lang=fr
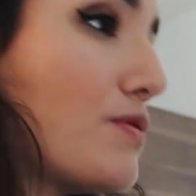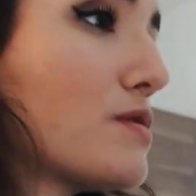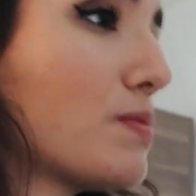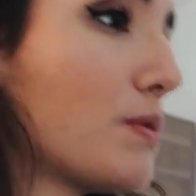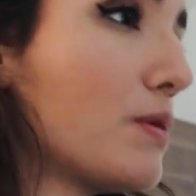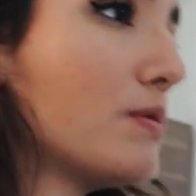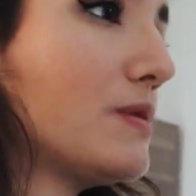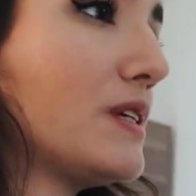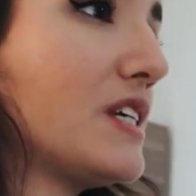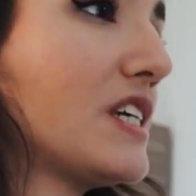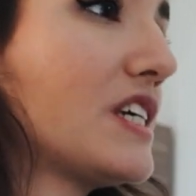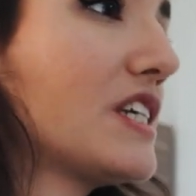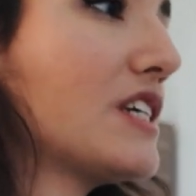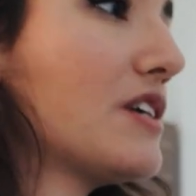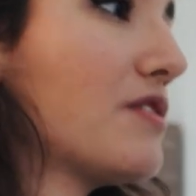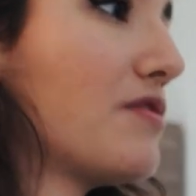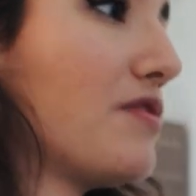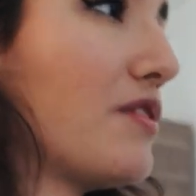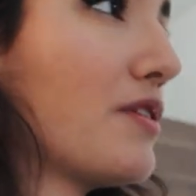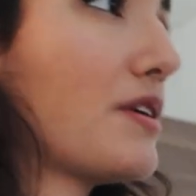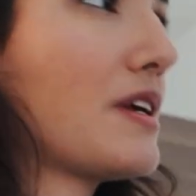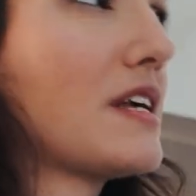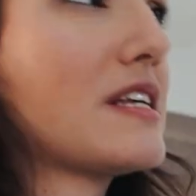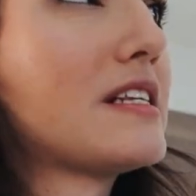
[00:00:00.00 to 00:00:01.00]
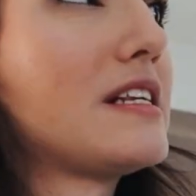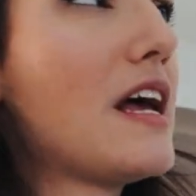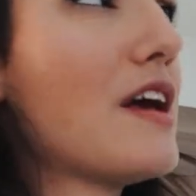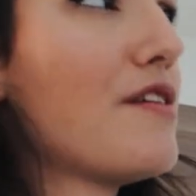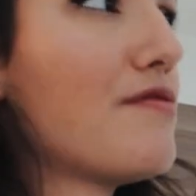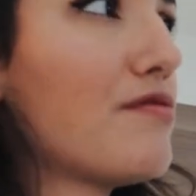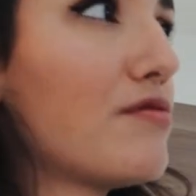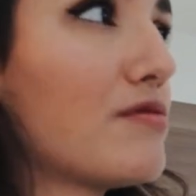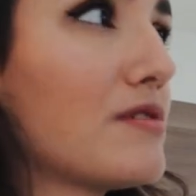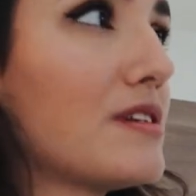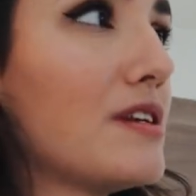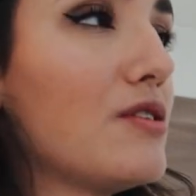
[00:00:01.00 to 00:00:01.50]
plus productif en Yes
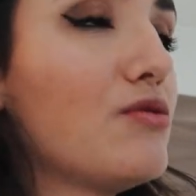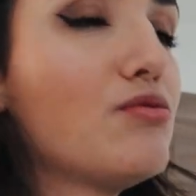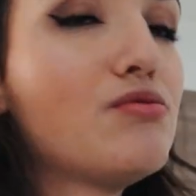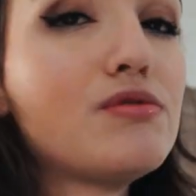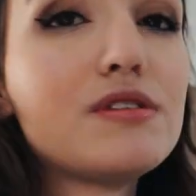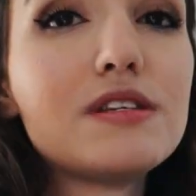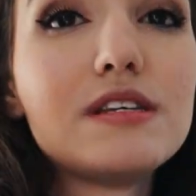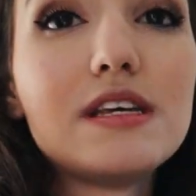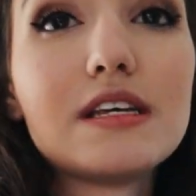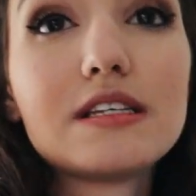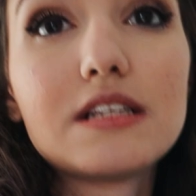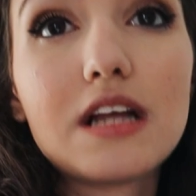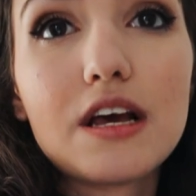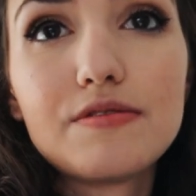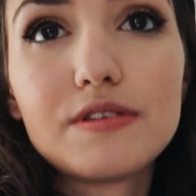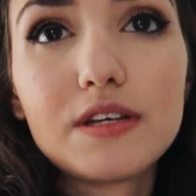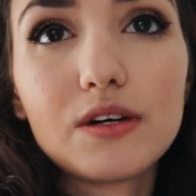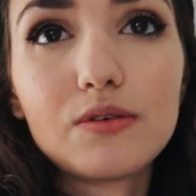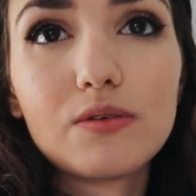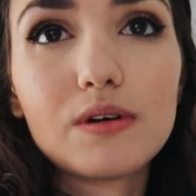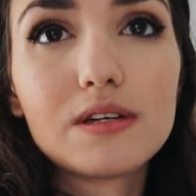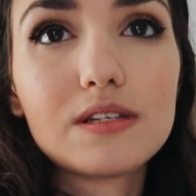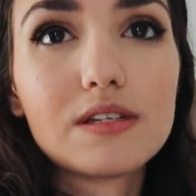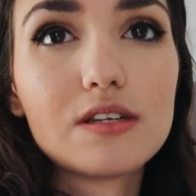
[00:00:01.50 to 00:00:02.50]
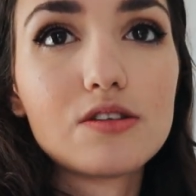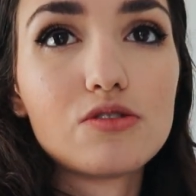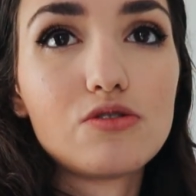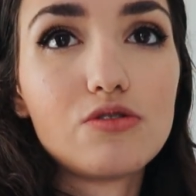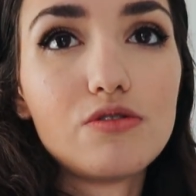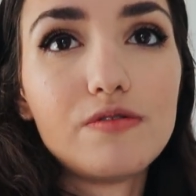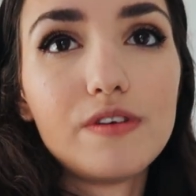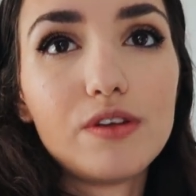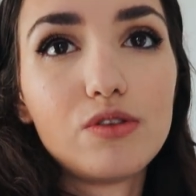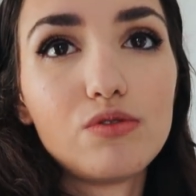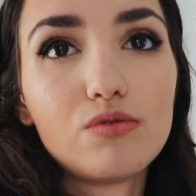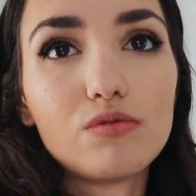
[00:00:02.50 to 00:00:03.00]
Life, on le sait tous. Yes Life c'est quoi C'est
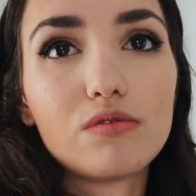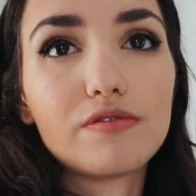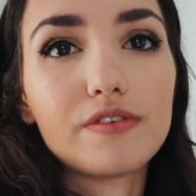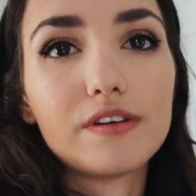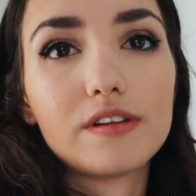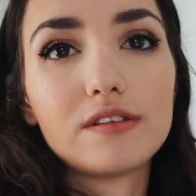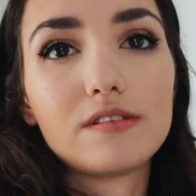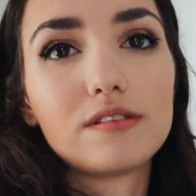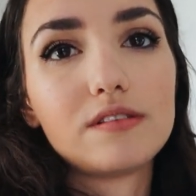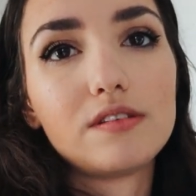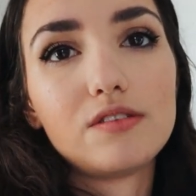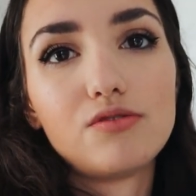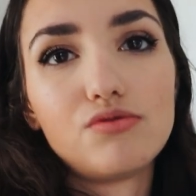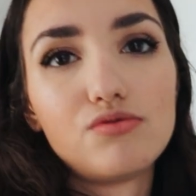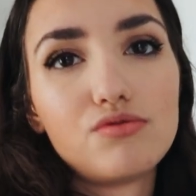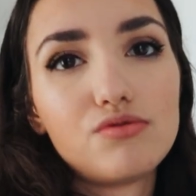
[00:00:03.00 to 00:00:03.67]
se lever tôt en fait, c'est